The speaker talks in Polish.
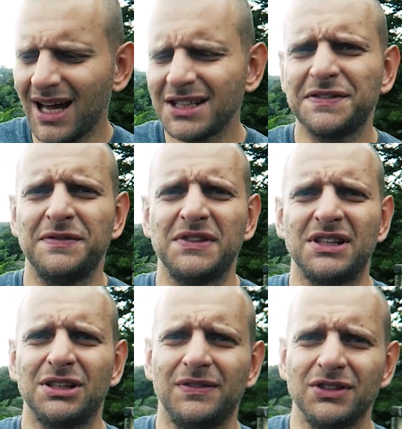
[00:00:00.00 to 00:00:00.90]
Da się w tym
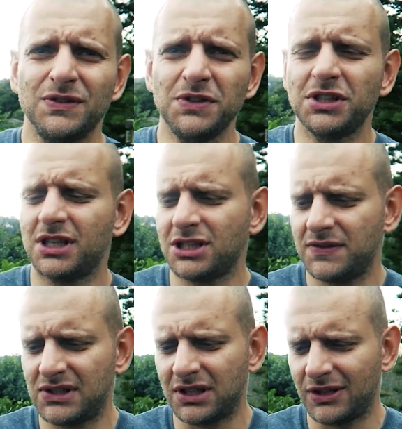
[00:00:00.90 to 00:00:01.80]
wystartować, oczywiście da się
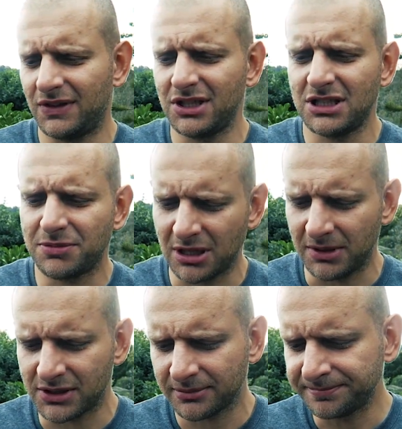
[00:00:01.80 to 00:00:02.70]
wystartować, da się
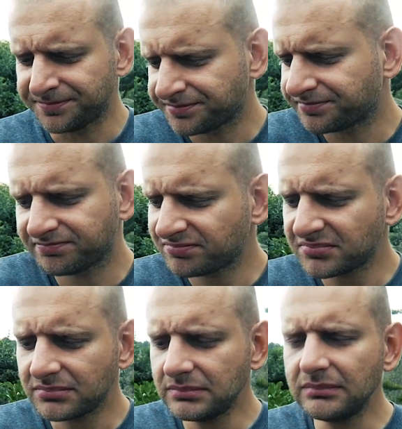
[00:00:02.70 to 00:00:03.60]
przebiec,
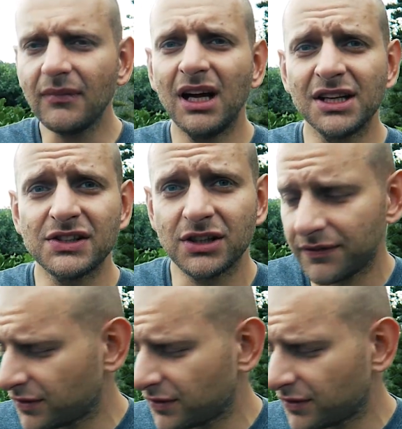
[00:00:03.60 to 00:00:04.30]
ale nie jest to